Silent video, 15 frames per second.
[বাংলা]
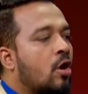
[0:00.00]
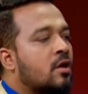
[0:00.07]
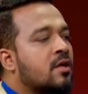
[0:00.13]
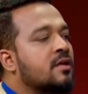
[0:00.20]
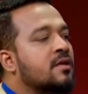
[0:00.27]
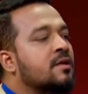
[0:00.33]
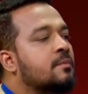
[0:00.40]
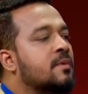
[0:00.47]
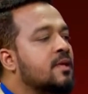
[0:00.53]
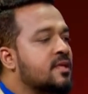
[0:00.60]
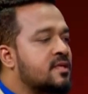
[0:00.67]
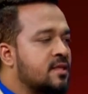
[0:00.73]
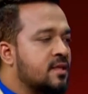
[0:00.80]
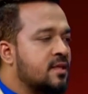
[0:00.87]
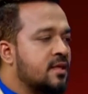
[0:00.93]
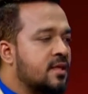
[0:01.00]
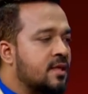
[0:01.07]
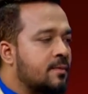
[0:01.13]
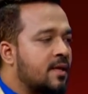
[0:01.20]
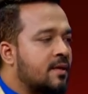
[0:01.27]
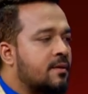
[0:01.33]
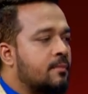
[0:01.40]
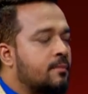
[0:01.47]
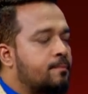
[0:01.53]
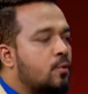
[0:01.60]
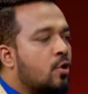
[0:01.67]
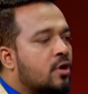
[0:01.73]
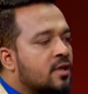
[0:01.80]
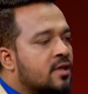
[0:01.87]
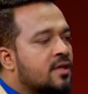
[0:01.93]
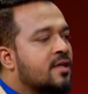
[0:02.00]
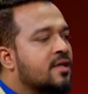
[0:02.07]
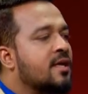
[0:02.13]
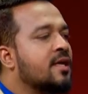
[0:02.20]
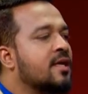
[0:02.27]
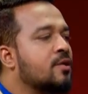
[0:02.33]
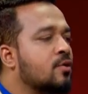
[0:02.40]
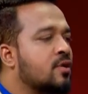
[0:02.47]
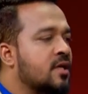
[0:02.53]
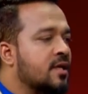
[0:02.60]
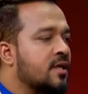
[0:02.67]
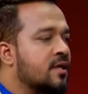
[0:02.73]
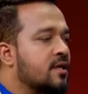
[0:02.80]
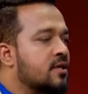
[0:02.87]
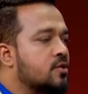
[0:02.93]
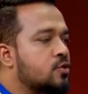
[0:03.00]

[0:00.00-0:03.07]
অল্টারনেটিভ মেডিসিনের দিকে বা প্রকৃতির দিকে কিন্তু কি